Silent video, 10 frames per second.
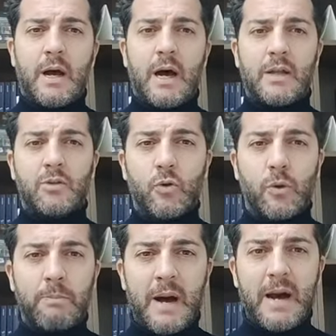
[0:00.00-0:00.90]
a
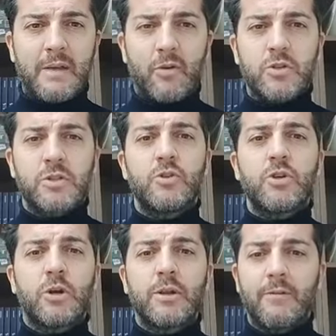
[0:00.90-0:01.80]
turbare i vostri
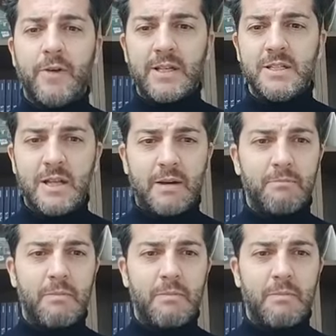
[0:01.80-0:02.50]
giorni di festa,